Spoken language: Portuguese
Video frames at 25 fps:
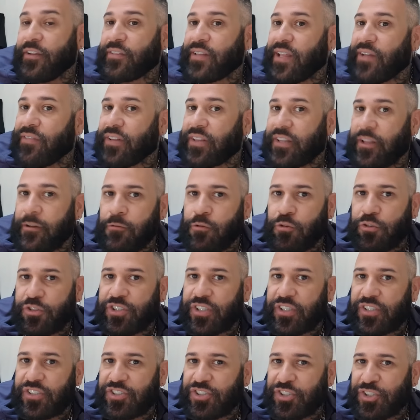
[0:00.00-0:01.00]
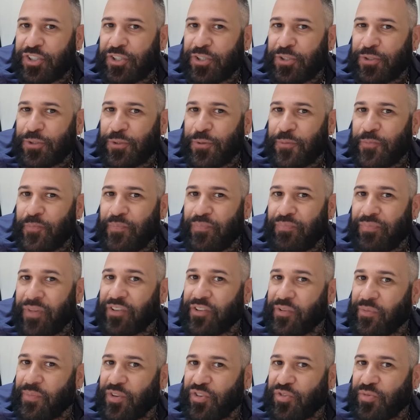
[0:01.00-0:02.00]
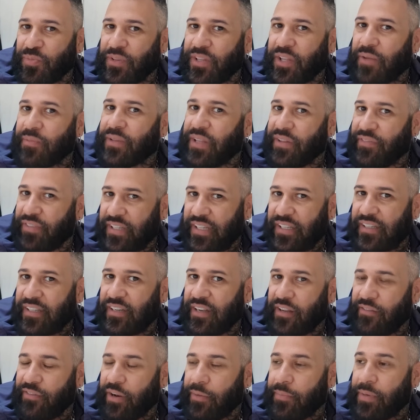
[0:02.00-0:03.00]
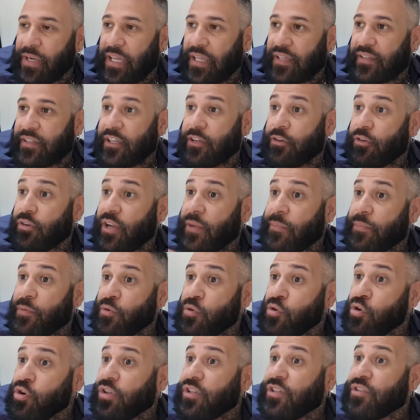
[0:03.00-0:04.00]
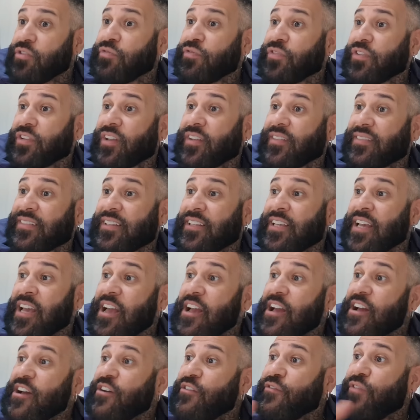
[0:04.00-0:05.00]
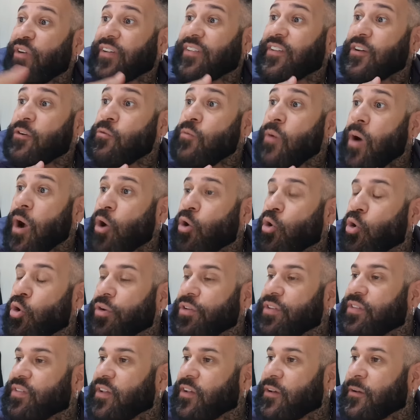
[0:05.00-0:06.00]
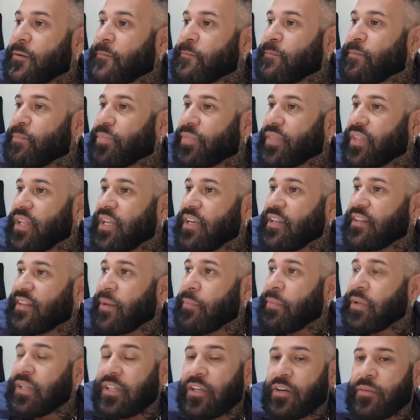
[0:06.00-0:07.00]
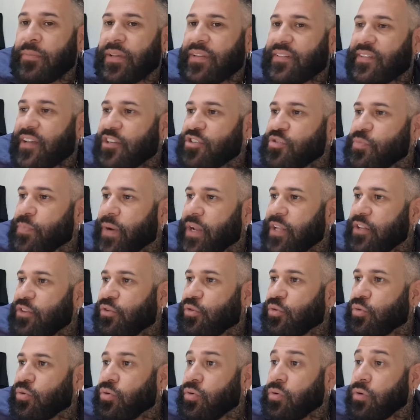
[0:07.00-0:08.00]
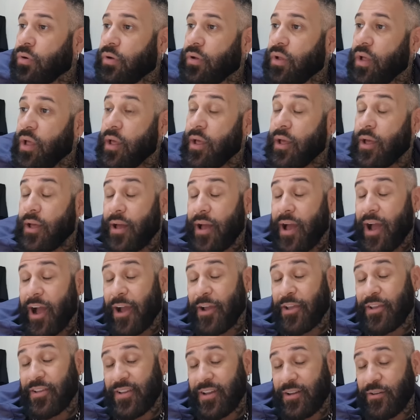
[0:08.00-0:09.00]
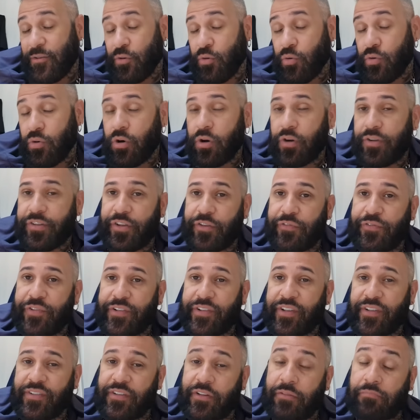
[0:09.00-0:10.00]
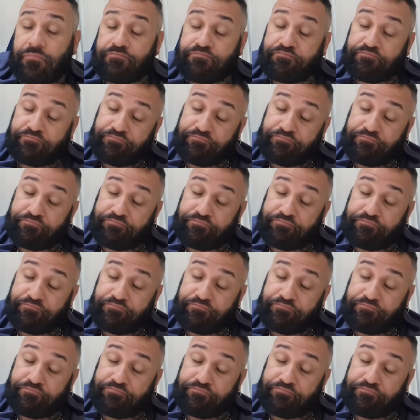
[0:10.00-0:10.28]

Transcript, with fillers: Eu tava tão constrangido, mas ao mesmo tempo tava tentando levar na brincadeira. Eu olhei pro gordinho e fiz assim: faz alguma coisa. Ele tá mandando mensagem para Edu. Aí o gordinho fez assim.